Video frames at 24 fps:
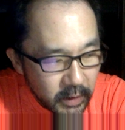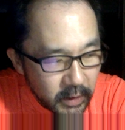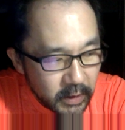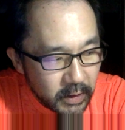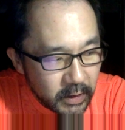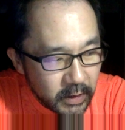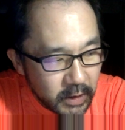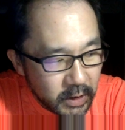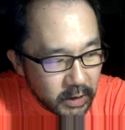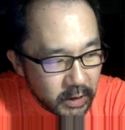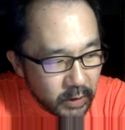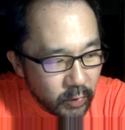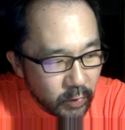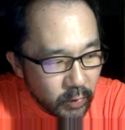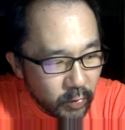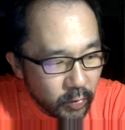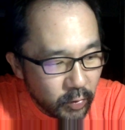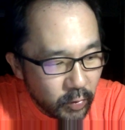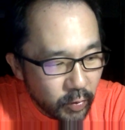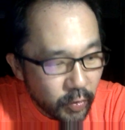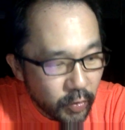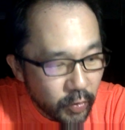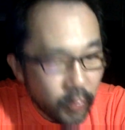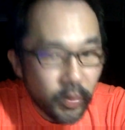児
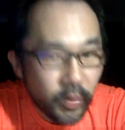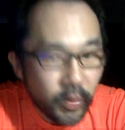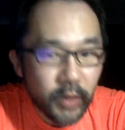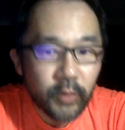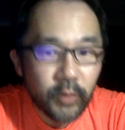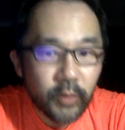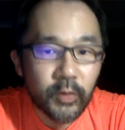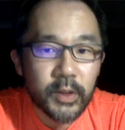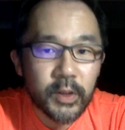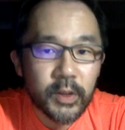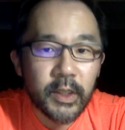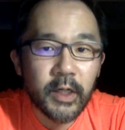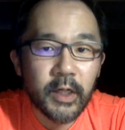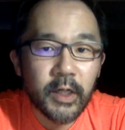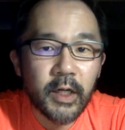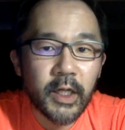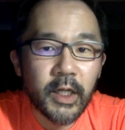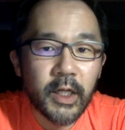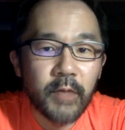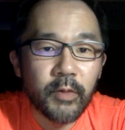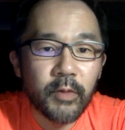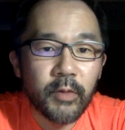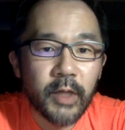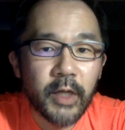童教育の世界
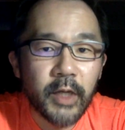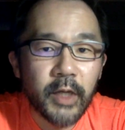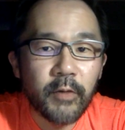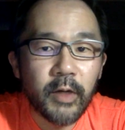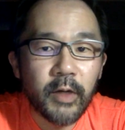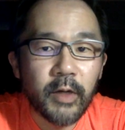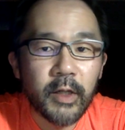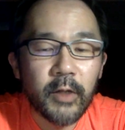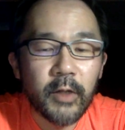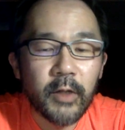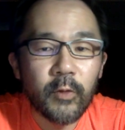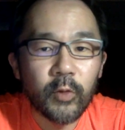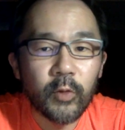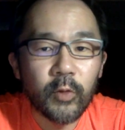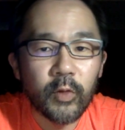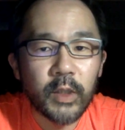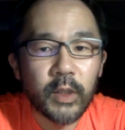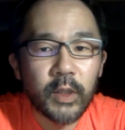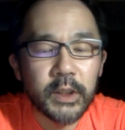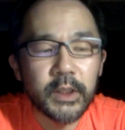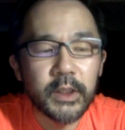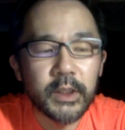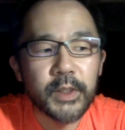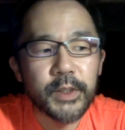でもね、言われてることら
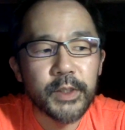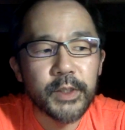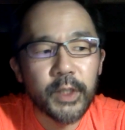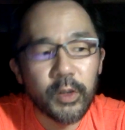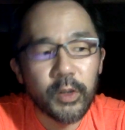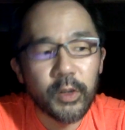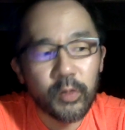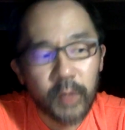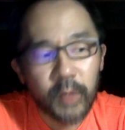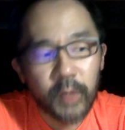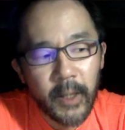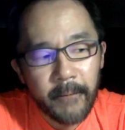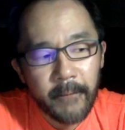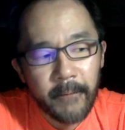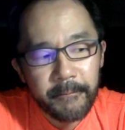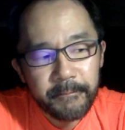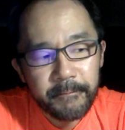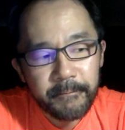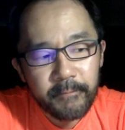しいですけれどもね、